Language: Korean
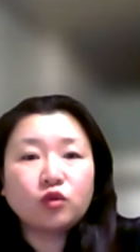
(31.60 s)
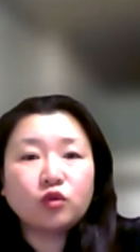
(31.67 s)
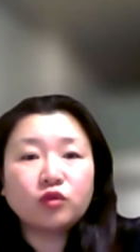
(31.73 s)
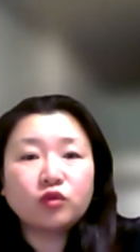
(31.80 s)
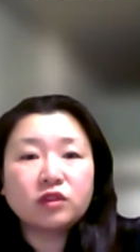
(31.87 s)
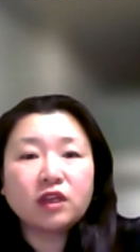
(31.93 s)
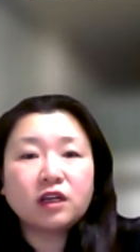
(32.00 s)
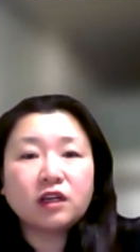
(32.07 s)

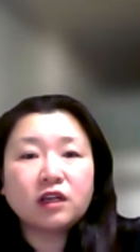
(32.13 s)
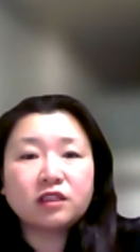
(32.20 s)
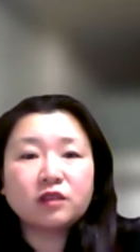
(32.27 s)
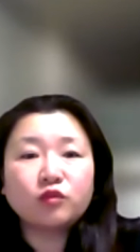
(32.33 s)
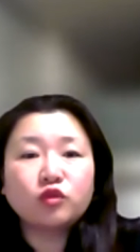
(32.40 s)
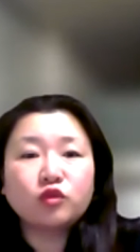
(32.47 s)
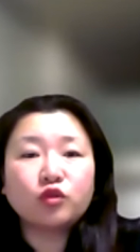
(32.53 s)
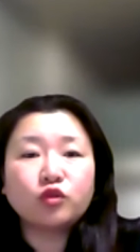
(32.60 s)

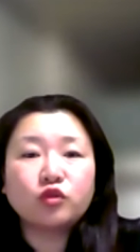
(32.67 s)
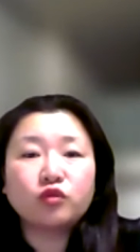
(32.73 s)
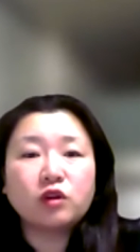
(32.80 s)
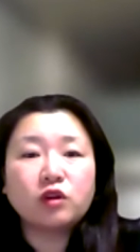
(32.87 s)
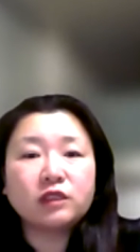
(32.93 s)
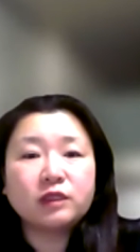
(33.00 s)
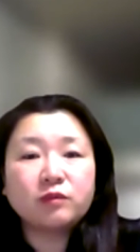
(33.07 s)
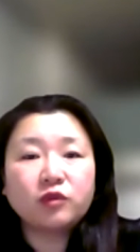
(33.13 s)
입장하심으로
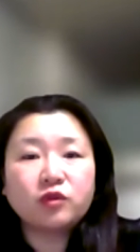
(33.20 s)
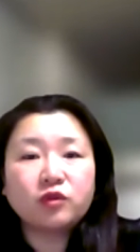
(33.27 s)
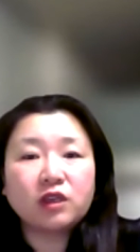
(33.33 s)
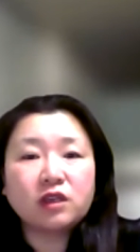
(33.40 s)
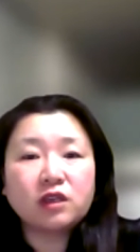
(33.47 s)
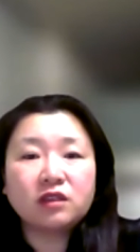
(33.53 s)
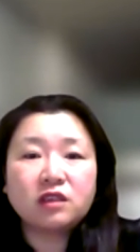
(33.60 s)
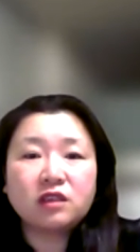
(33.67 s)
유월
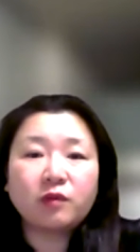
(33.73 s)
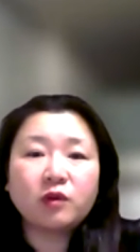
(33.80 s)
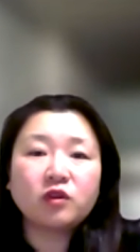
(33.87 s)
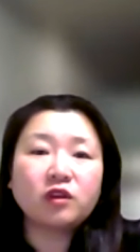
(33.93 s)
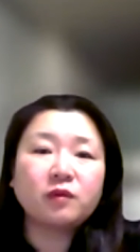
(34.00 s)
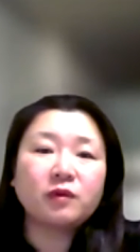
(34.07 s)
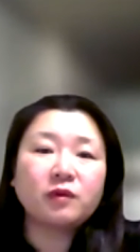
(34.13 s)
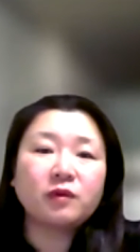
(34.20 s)
십육일
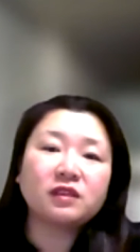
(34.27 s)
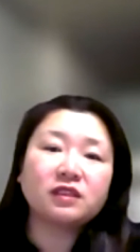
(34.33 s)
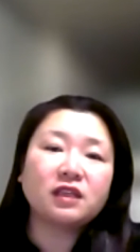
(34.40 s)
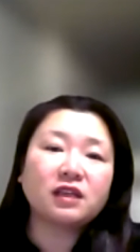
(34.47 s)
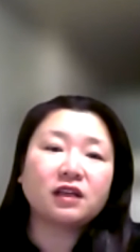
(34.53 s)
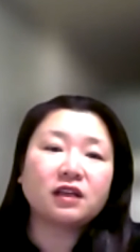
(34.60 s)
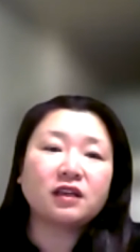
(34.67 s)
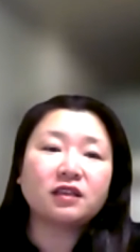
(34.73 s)
새벽 예배를
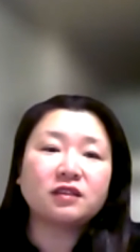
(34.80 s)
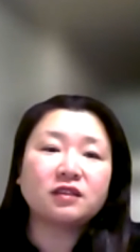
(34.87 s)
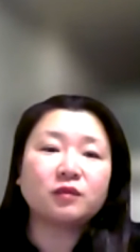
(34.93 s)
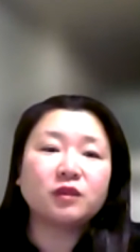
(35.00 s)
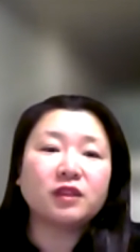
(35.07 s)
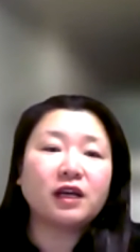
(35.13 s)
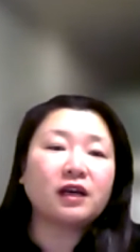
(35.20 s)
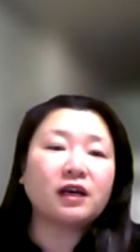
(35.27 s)

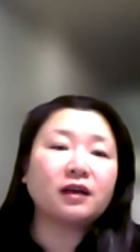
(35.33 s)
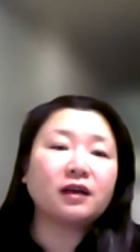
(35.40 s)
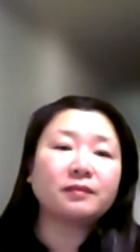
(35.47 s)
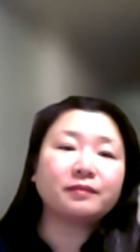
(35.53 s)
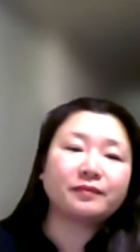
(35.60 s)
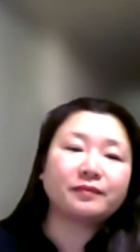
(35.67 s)
시작하겠습니다.